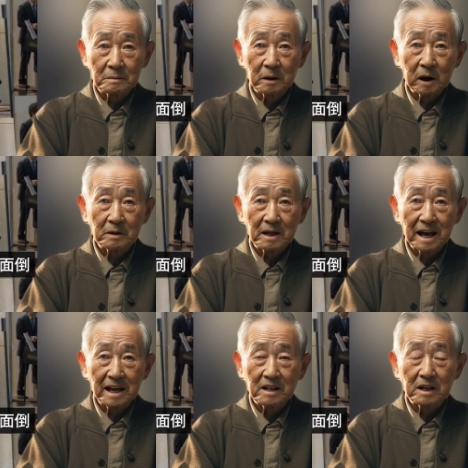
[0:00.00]
眞子に
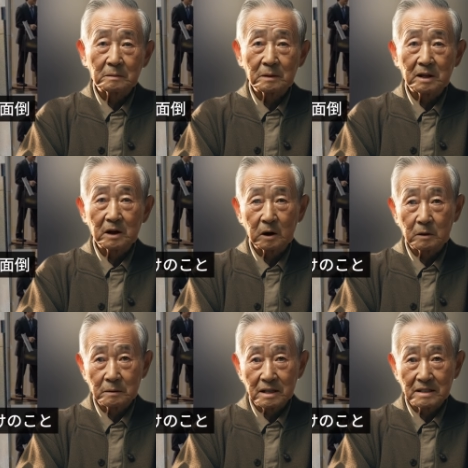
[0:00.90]
外事の面倒
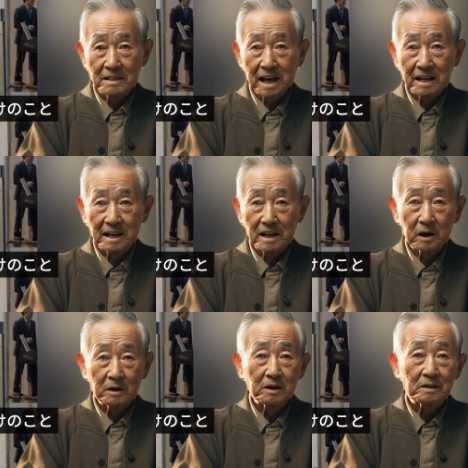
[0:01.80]
を見させたいだけ
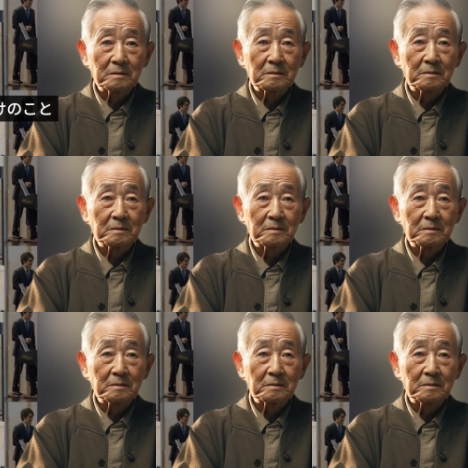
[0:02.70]
のこと。